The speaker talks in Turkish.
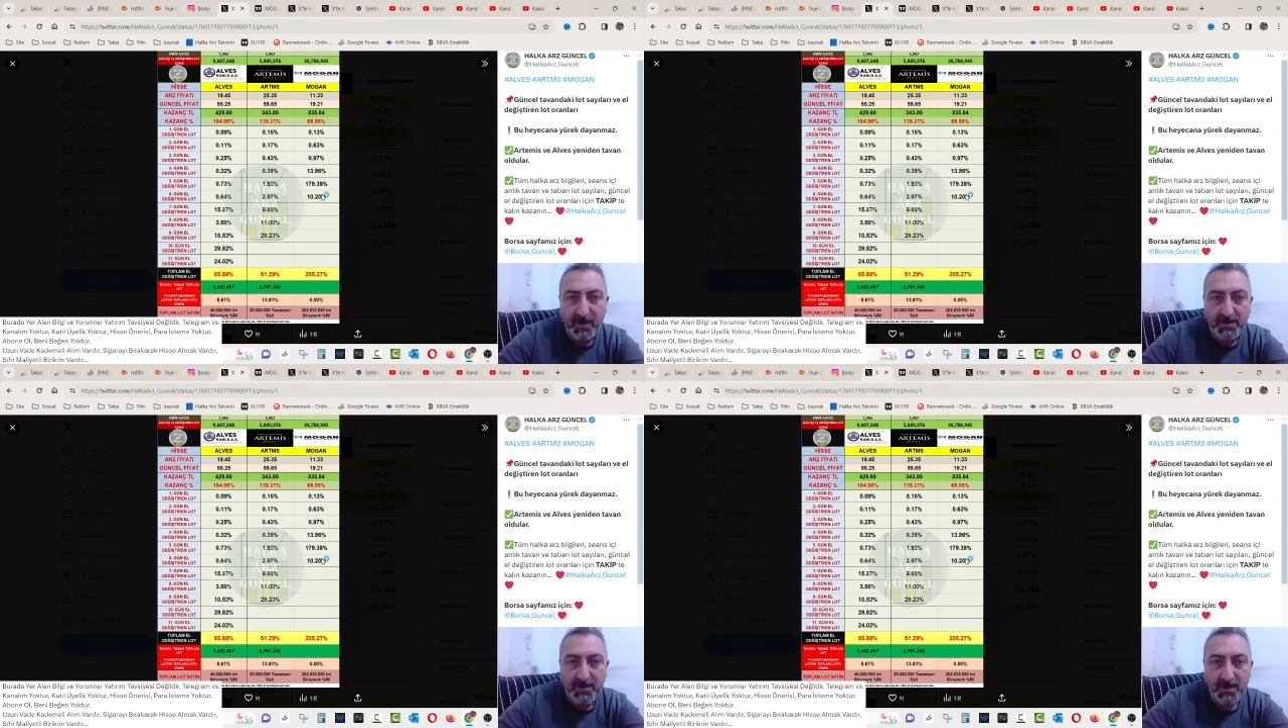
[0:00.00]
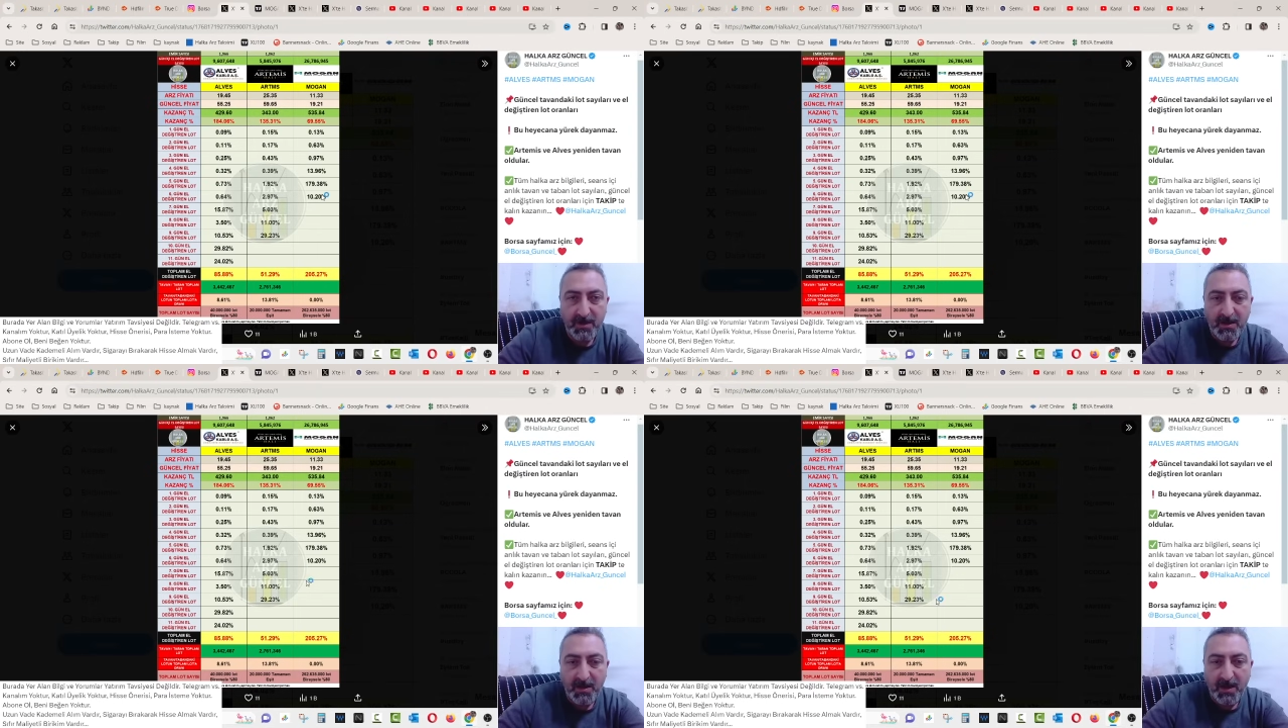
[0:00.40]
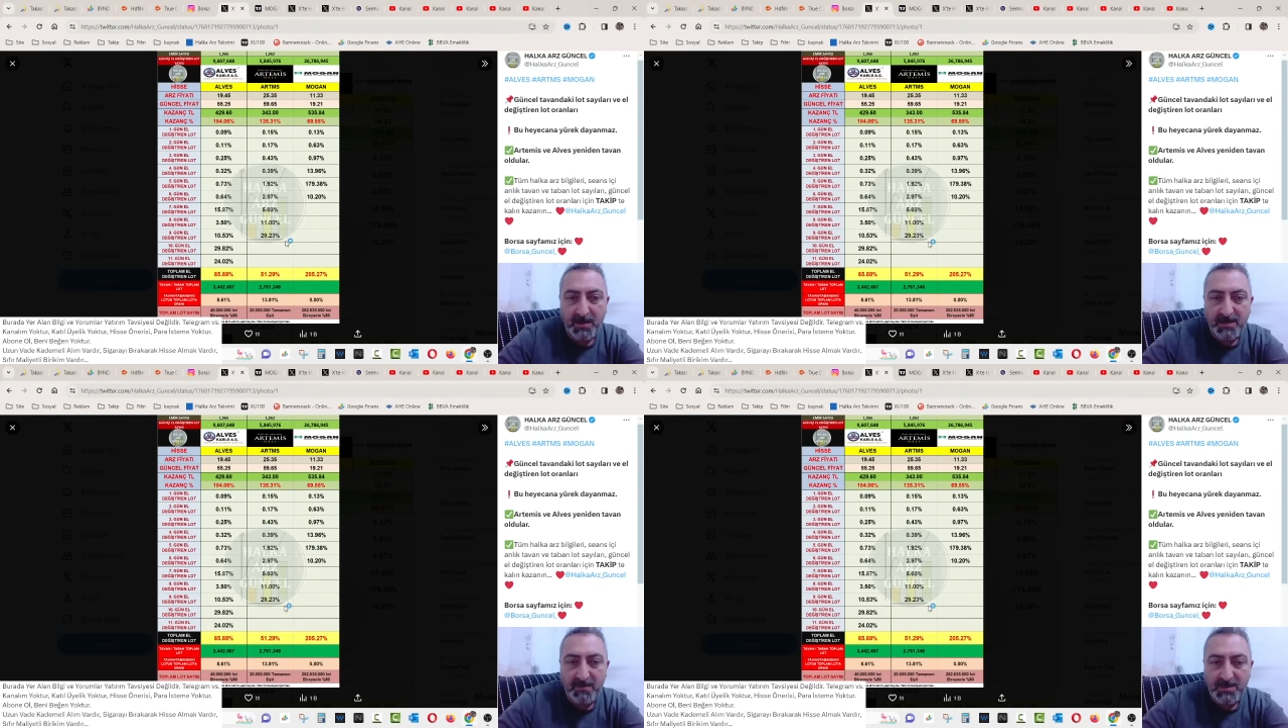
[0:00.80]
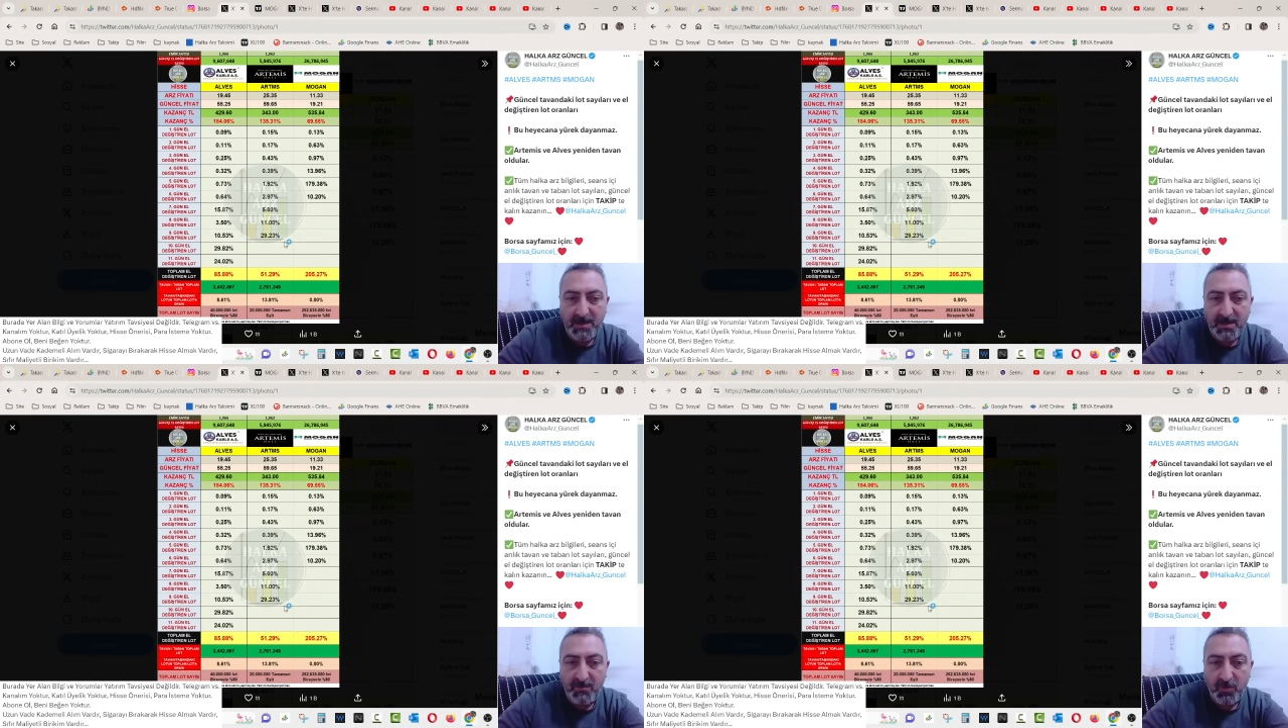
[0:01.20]
var.
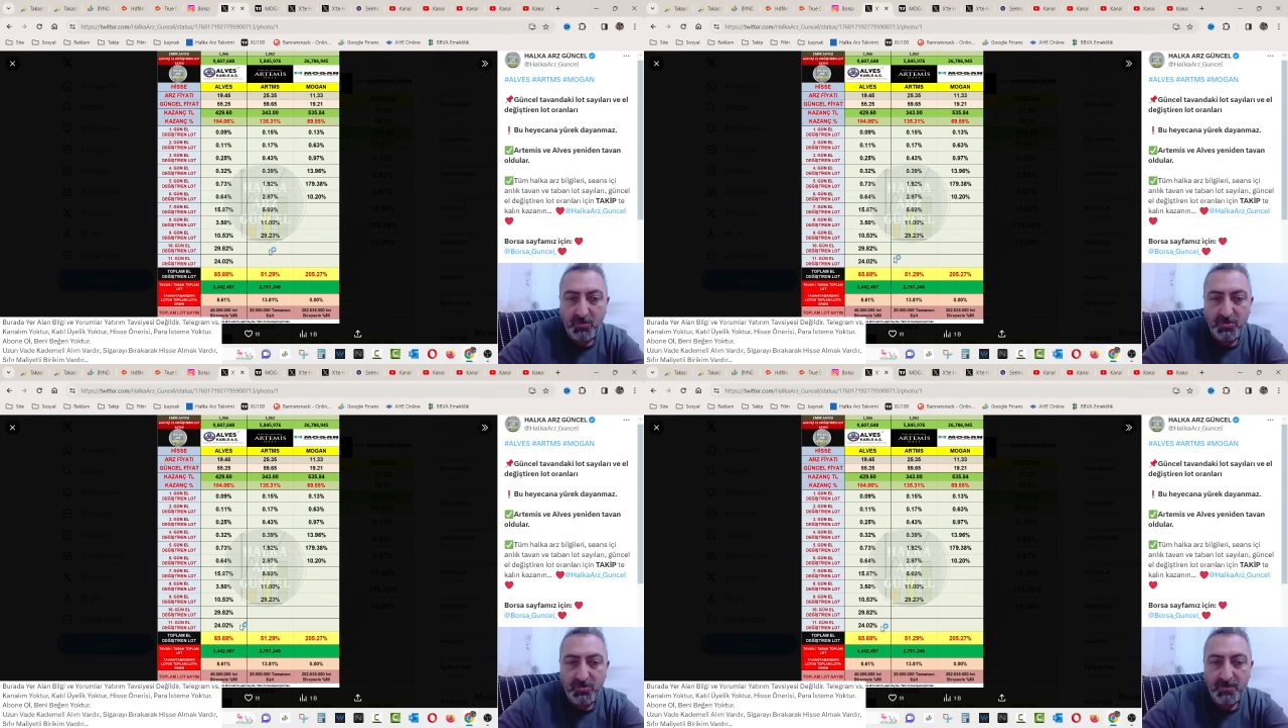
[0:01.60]
Artemis'te 29,